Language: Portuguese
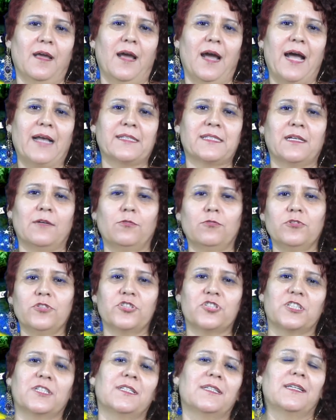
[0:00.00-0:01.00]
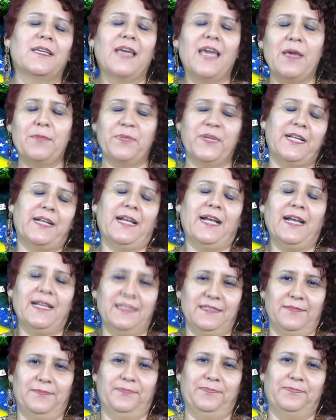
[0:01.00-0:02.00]
A saúde é
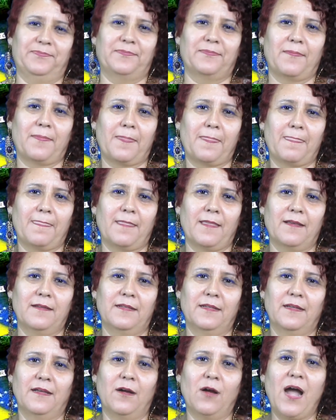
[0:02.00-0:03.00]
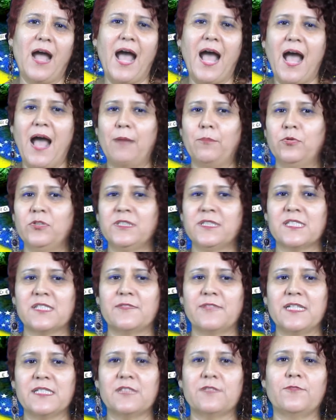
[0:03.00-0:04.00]
precária. Muitas
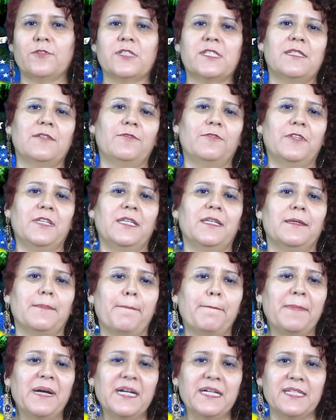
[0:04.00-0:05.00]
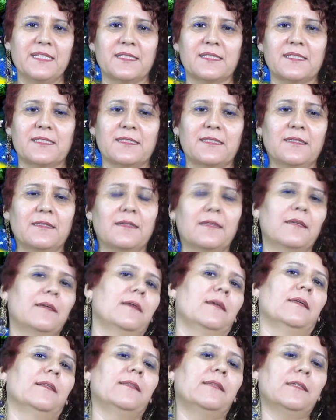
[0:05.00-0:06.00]
vezes você vê mães
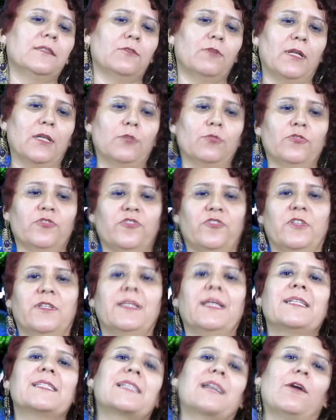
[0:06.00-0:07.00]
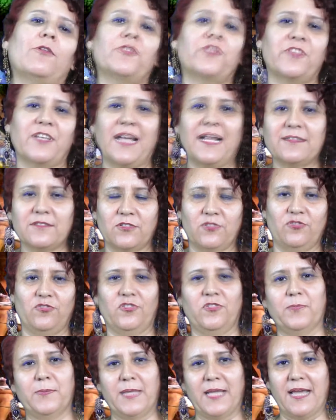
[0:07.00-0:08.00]
dando à luz nas calçadas dos
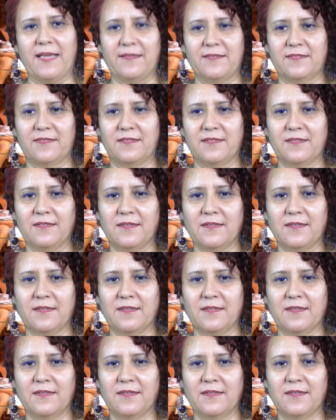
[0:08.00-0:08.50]
hospitais.